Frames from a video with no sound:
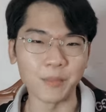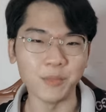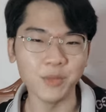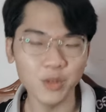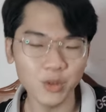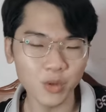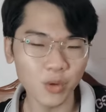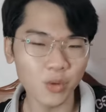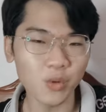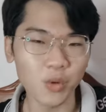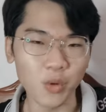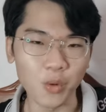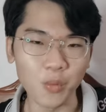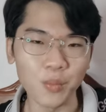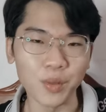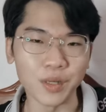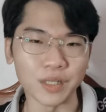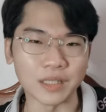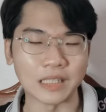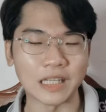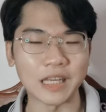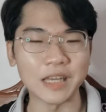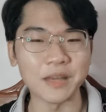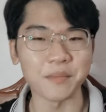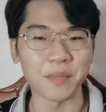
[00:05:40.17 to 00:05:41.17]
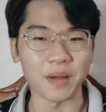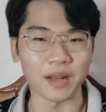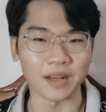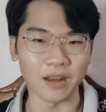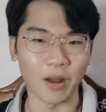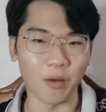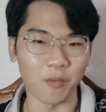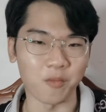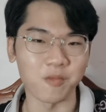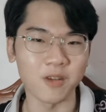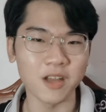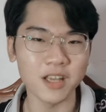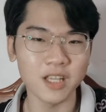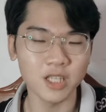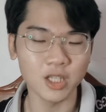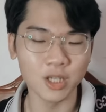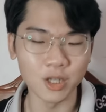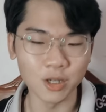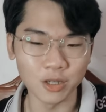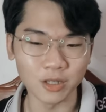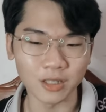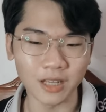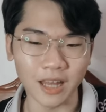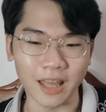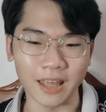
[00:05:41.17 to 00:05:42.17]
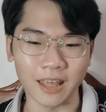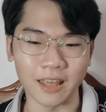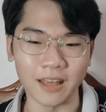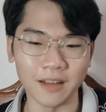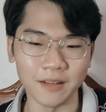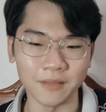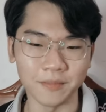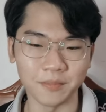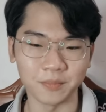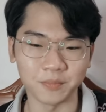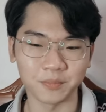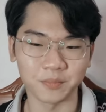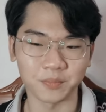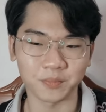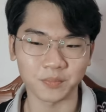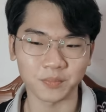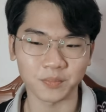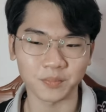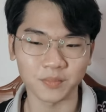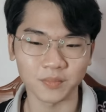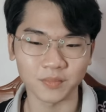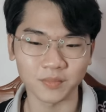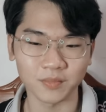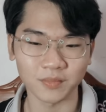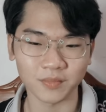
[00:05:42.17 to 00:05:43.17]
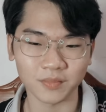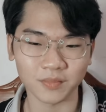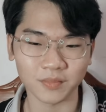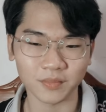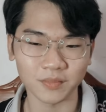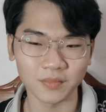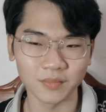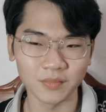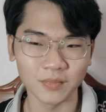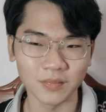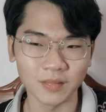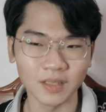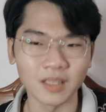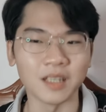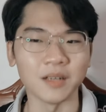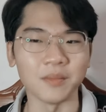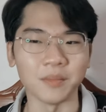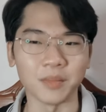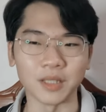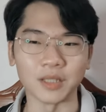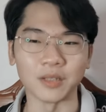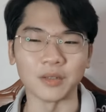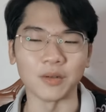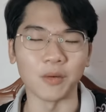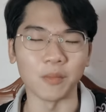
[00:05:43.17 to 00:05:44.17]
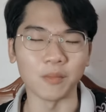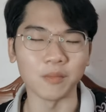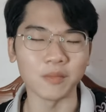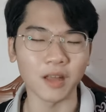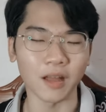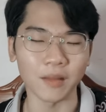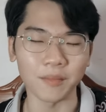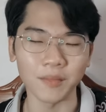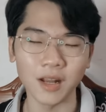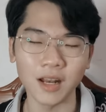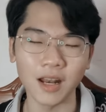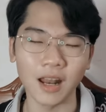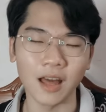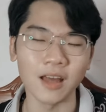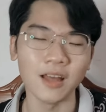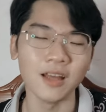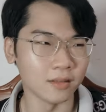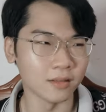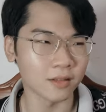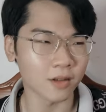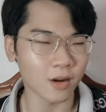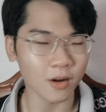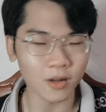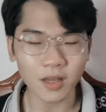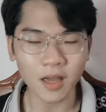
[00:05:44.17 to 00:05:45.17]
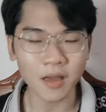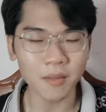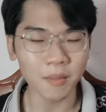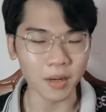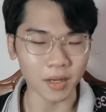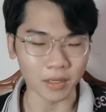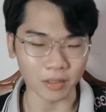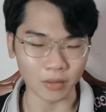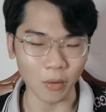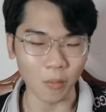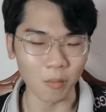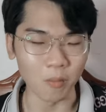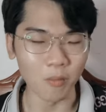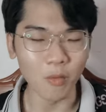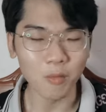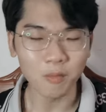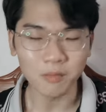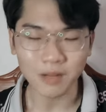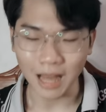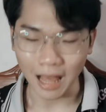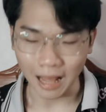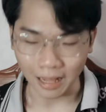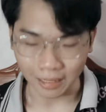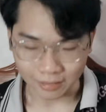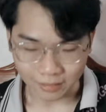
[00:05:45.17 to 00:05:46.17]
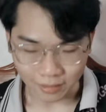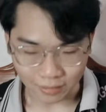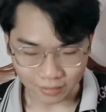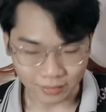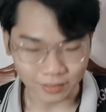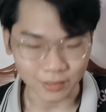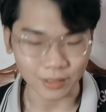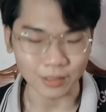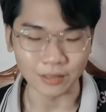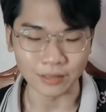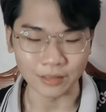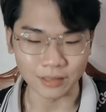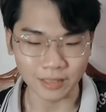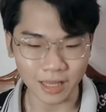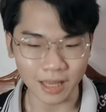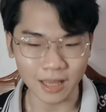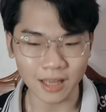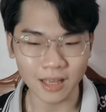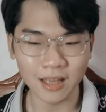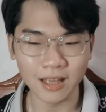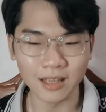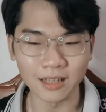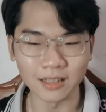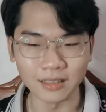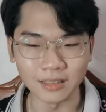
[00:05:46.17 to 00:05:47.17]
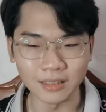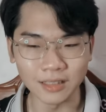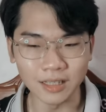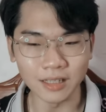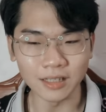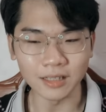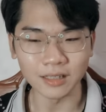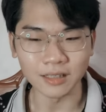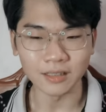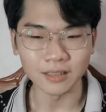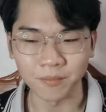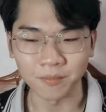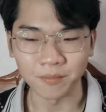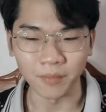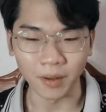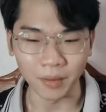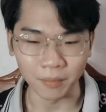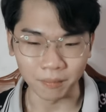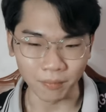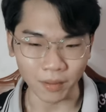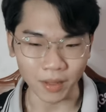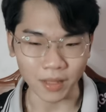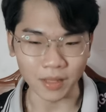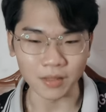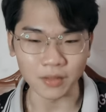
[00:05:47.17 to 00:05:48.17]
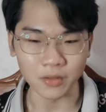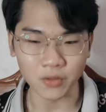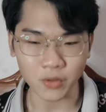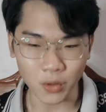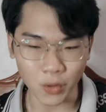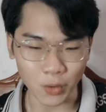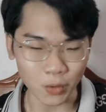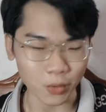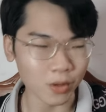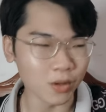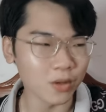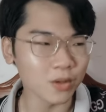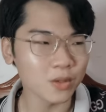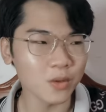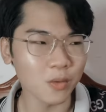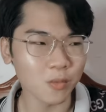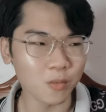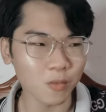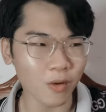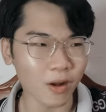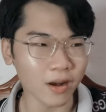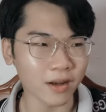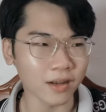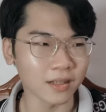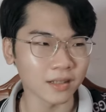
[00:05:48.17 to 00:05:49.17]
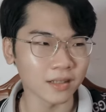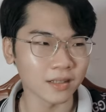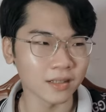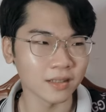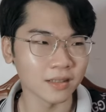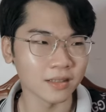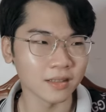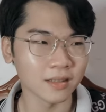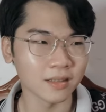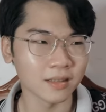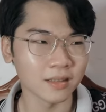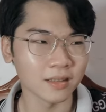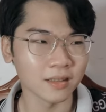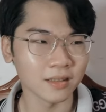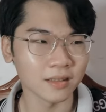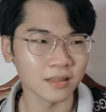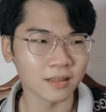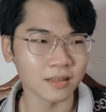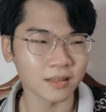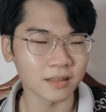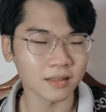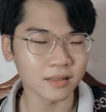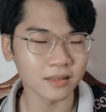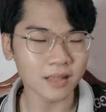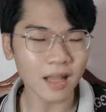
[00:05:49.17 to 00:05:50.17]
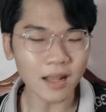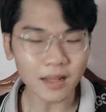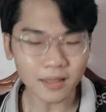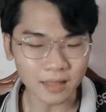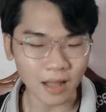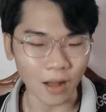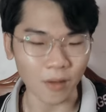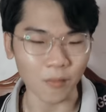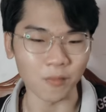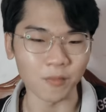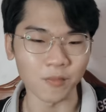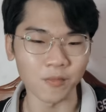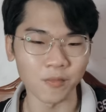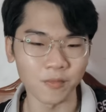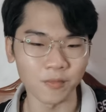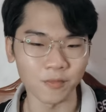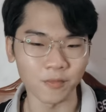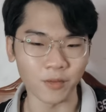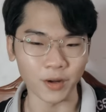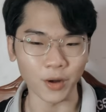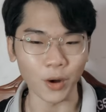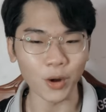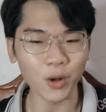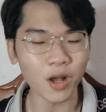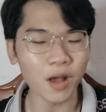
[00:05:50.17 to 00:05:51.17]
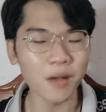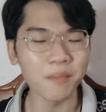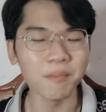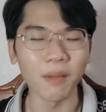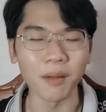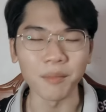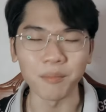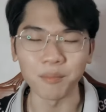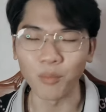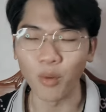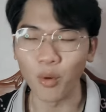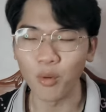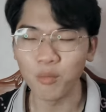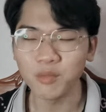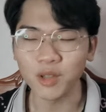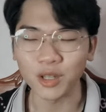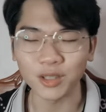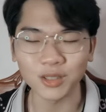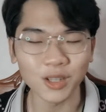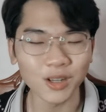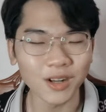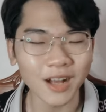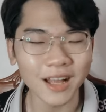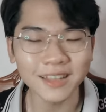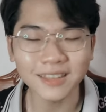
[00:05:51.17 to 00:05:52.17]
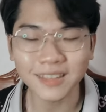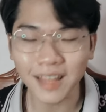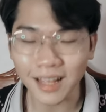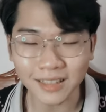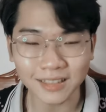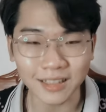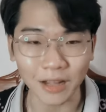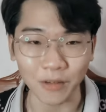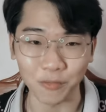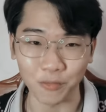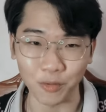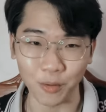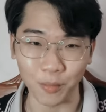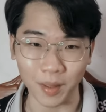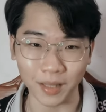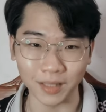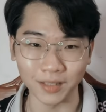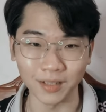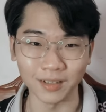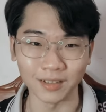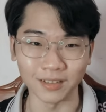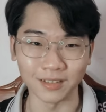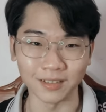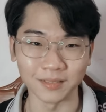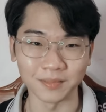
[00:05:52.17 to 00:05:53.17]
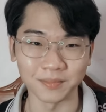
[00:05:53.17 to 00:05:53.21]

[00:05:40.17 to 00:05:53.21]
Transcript: xúc của mình khi mà đọc cái chương này á, thì mình cũng cảm thấy là đôi khi mình cũng muốn lặng thật sự nha. Nhưng mình bị nhiều thứ xung quanh tác động, và đôi khi mình muốn những thứ ấy tác động vào bản thân.